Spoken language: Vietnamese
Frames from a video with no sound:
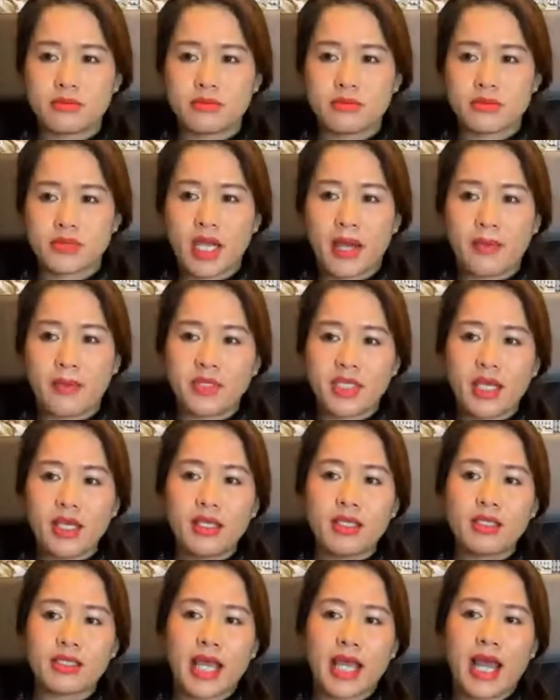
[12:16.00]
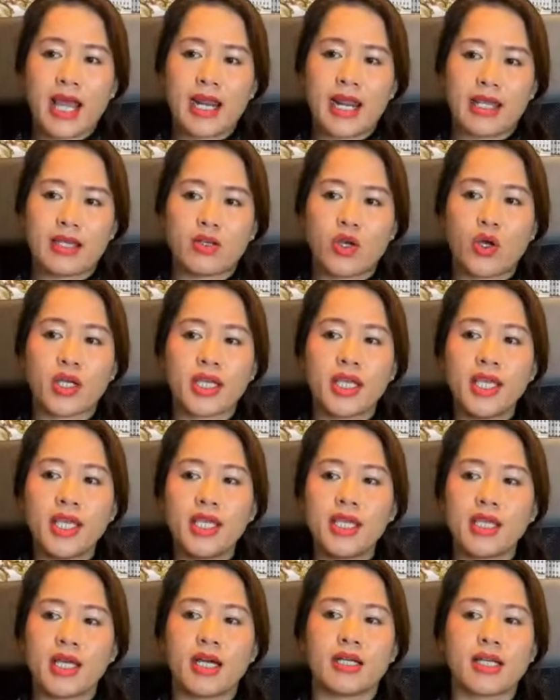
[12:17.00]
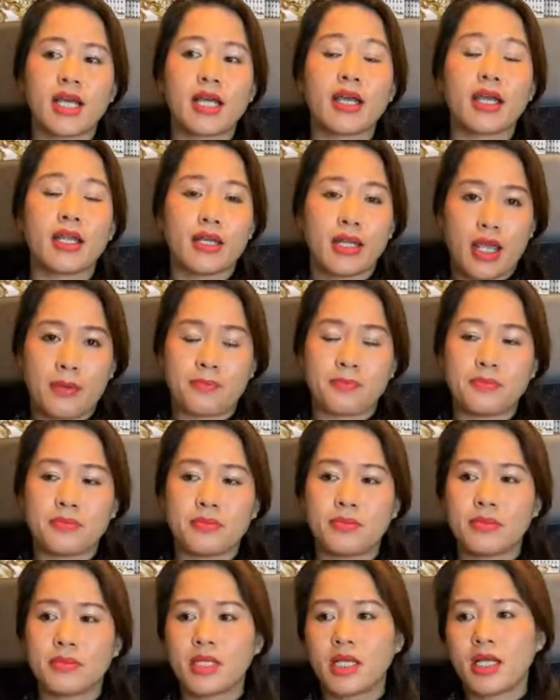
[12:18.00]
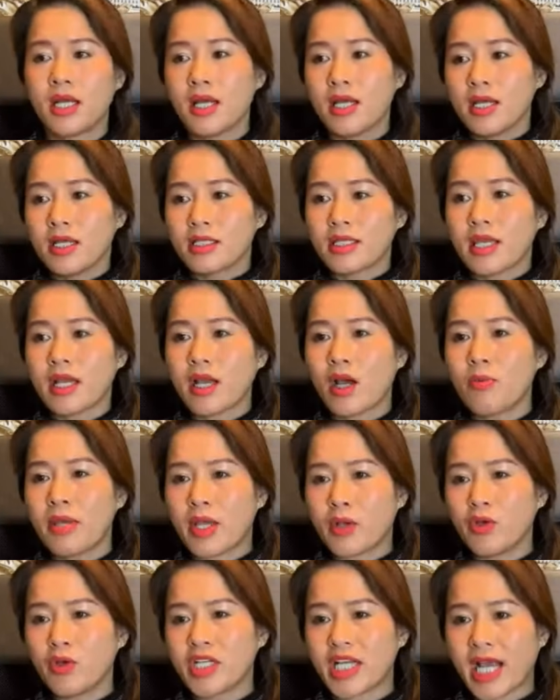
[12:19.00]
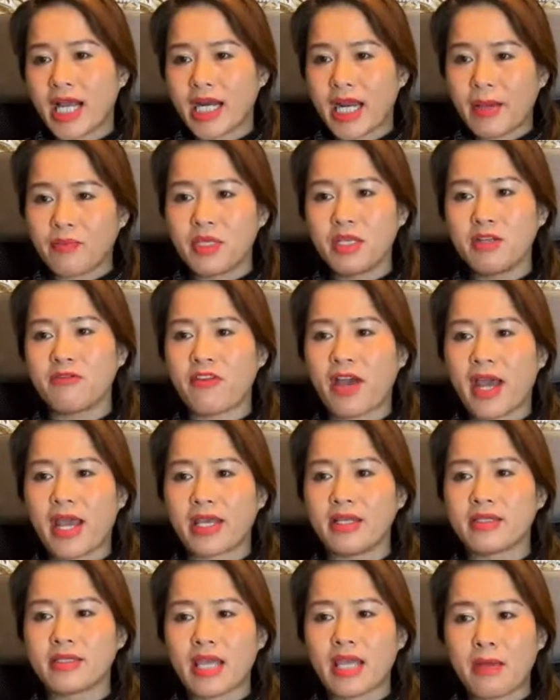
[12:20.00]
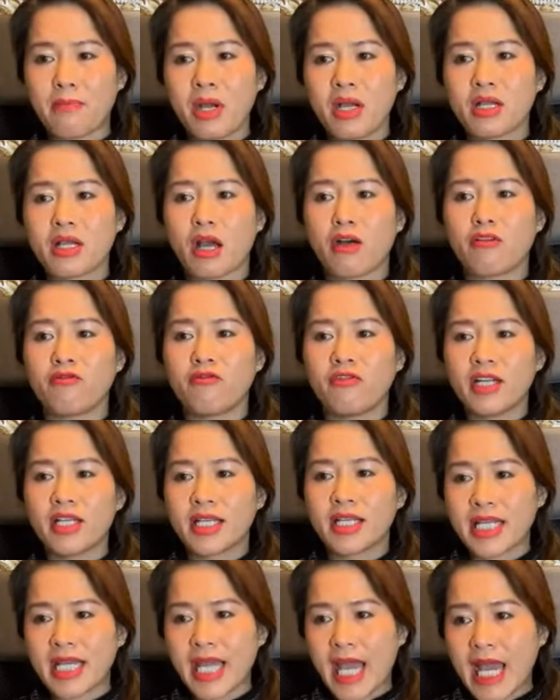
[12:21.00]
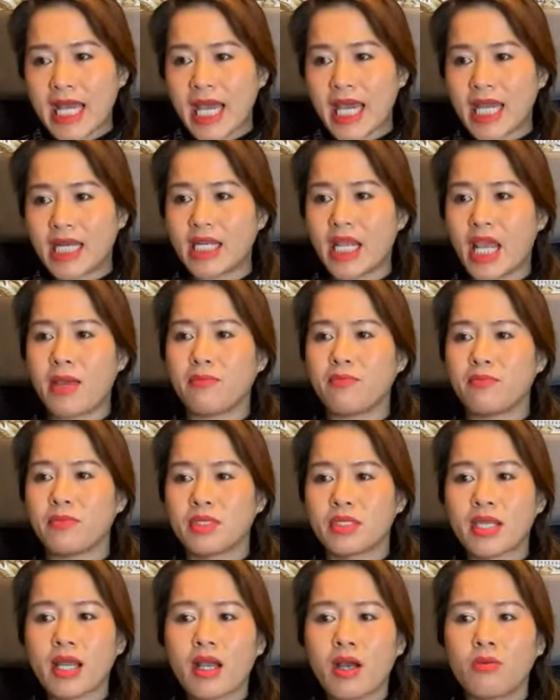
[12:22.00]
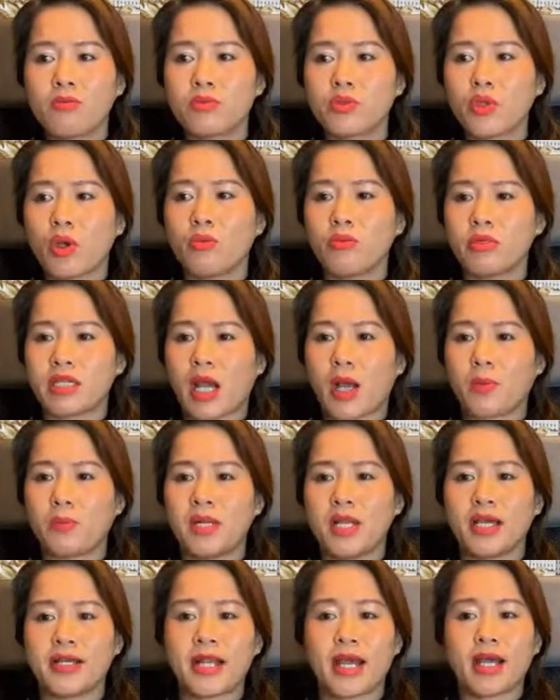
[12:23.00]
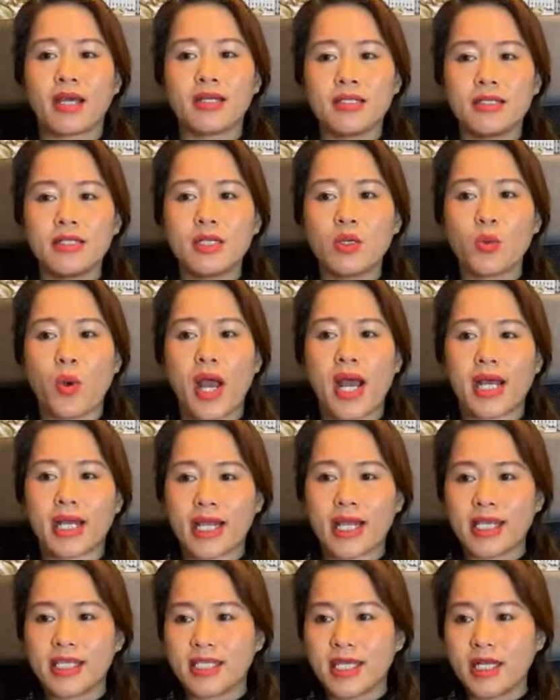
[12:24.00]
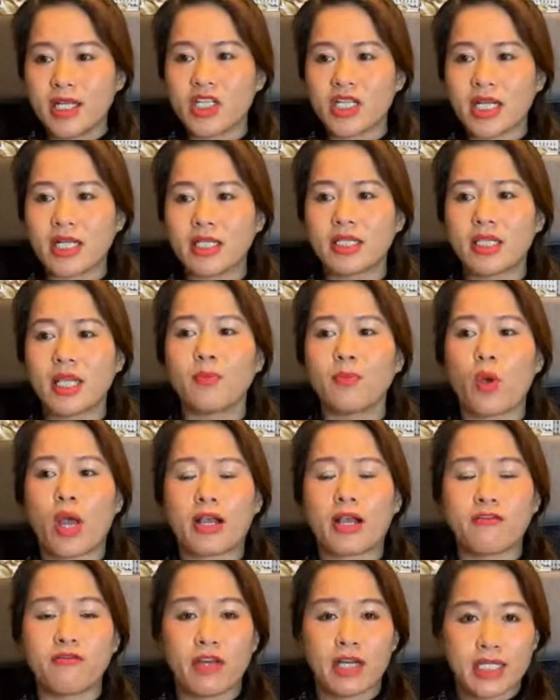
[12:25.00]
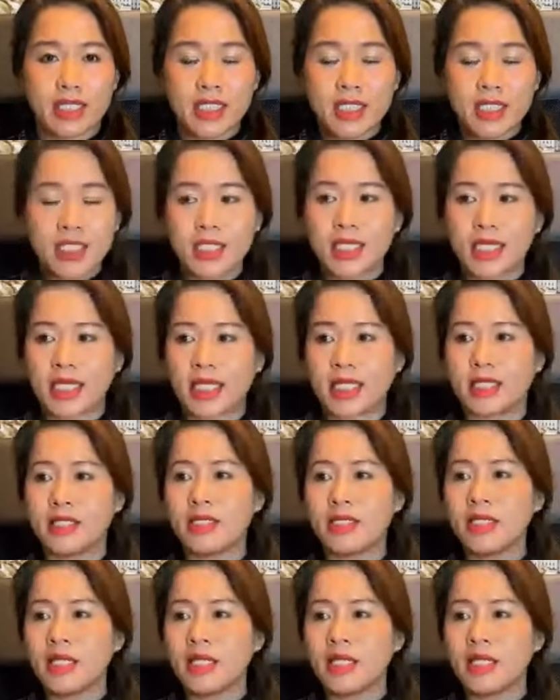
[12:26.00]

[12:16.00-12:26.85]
thậm chí ta lại còn nghi ngờ các anh em ta không hiểu rằng làm như vậy ta bất công với các anh em ta không tôn trọng lời đã hứa qua cái chính sách tiếp quản và cương lĩnh